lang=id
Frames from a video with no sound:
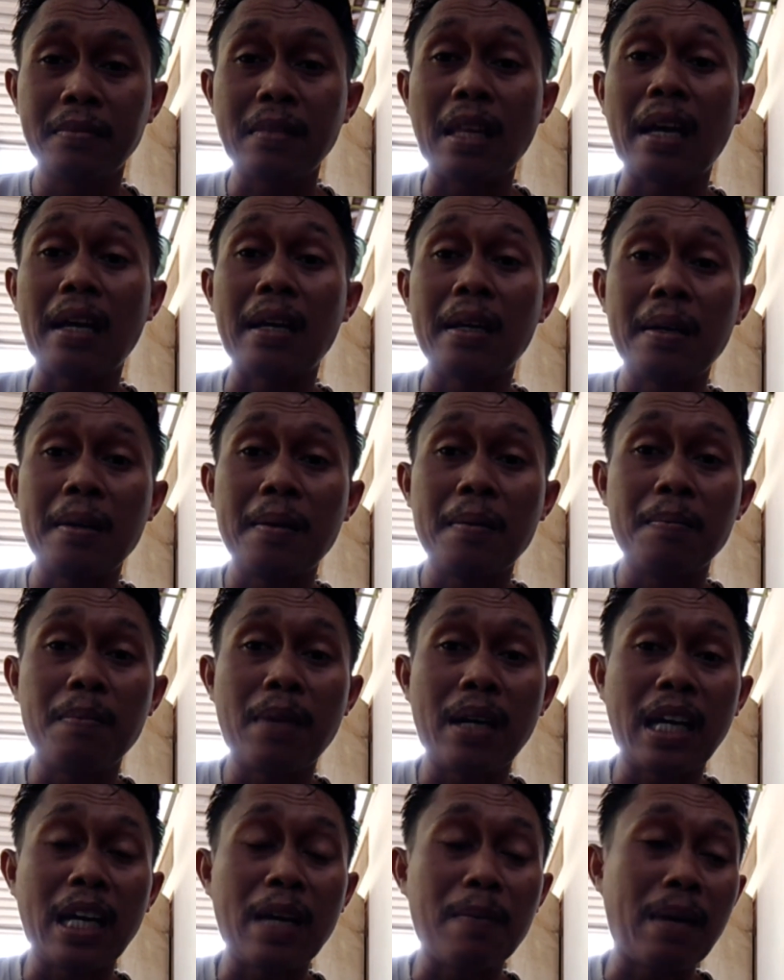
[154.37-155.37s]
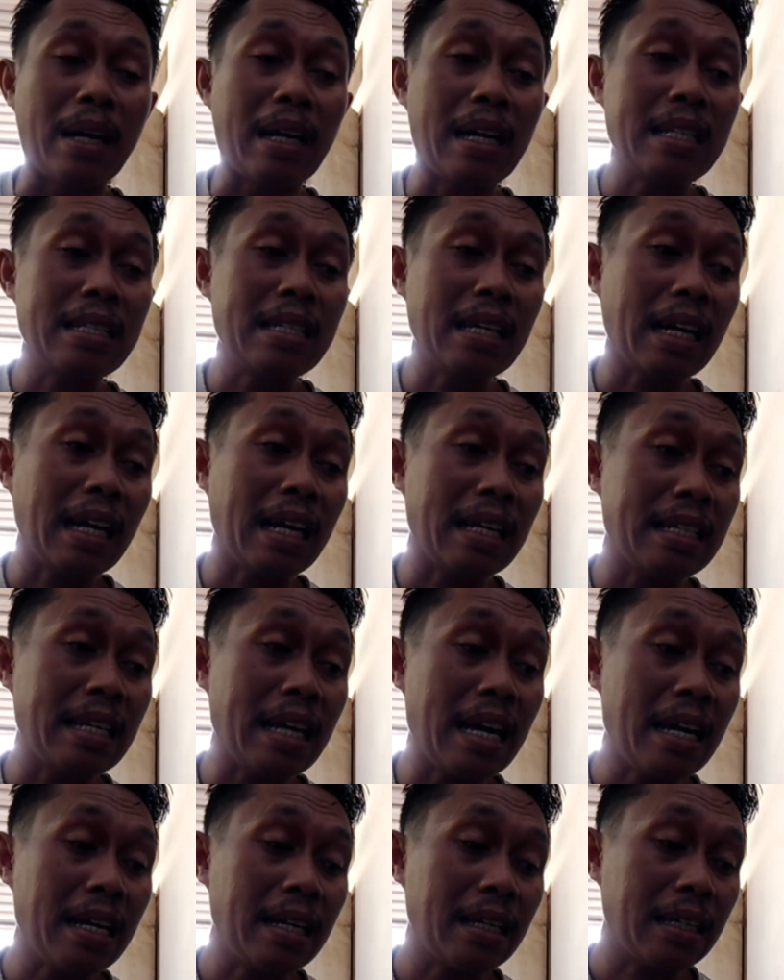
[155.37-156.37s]
Nah, bagaimana
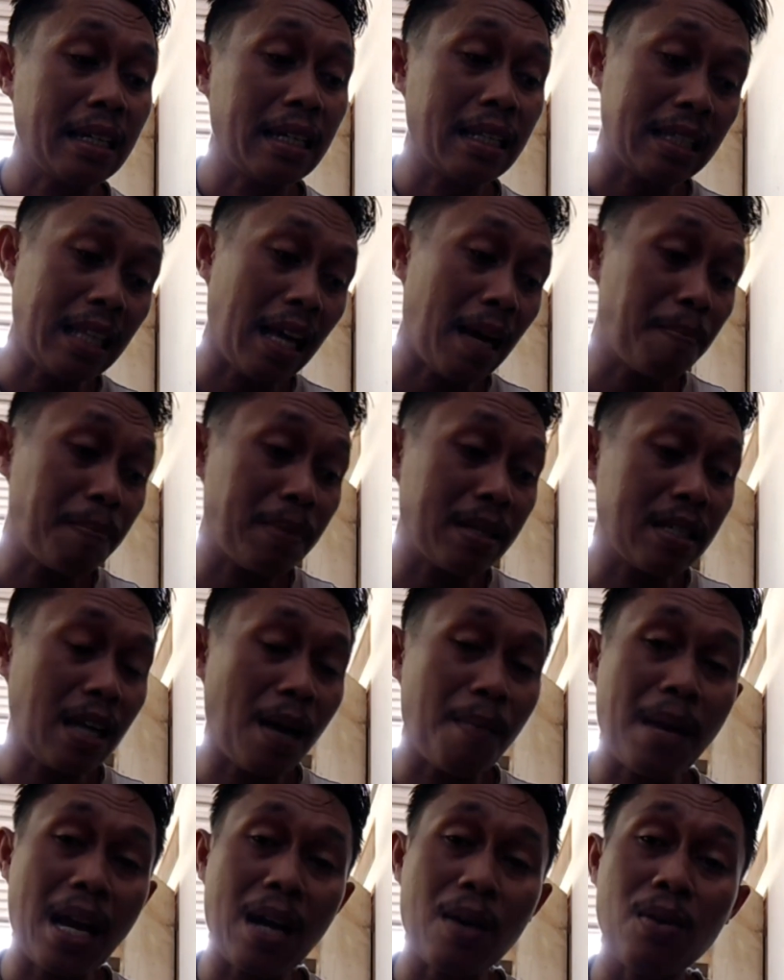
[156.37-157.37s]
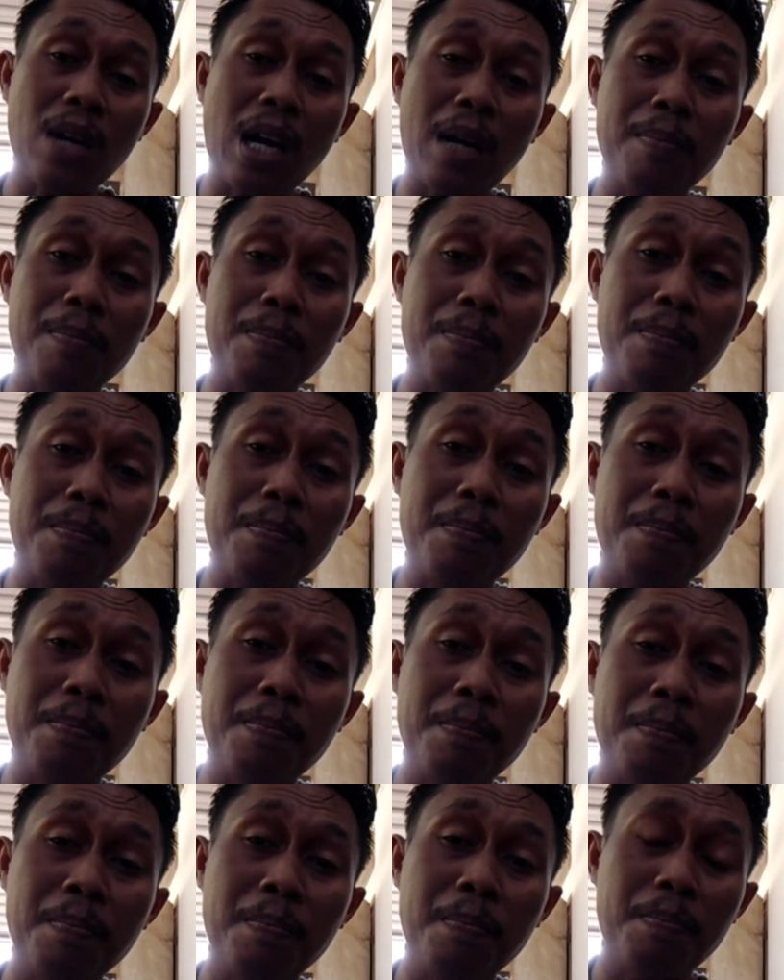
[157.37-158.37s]
caranya kita bisa melakukan
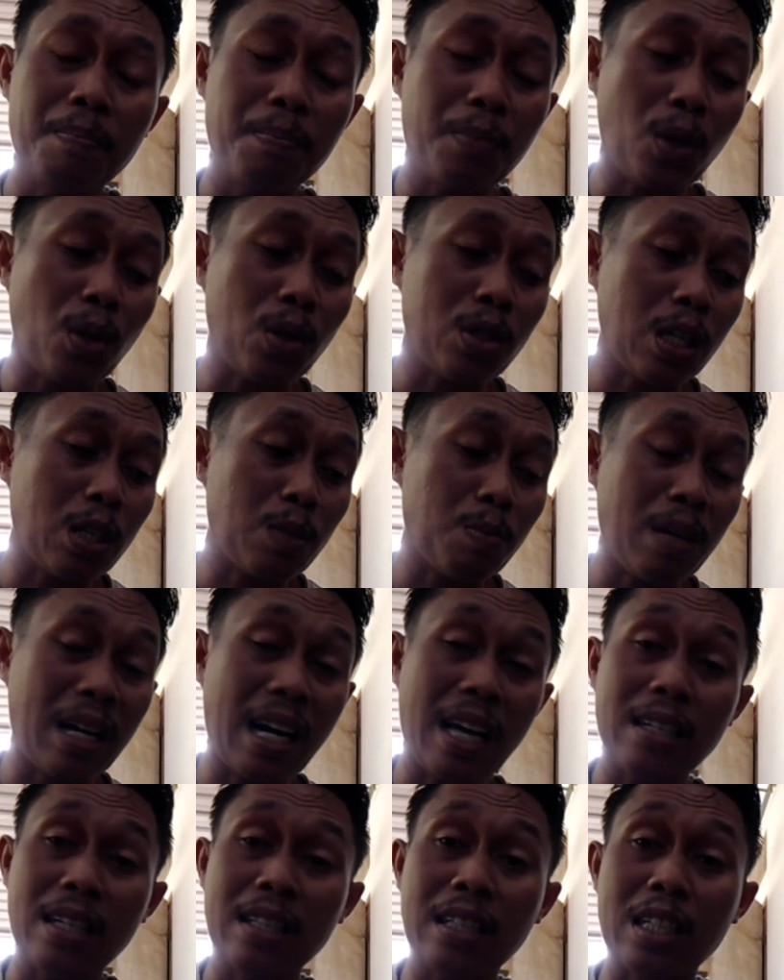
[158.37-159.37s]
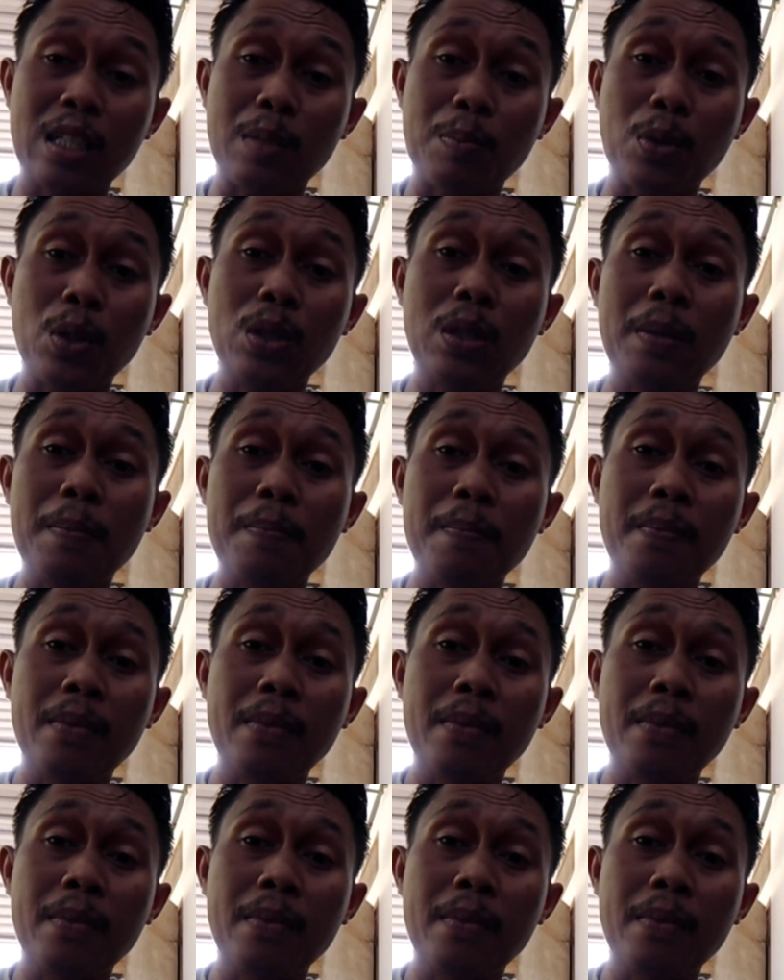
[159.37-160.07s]
proses pengelasan tersebut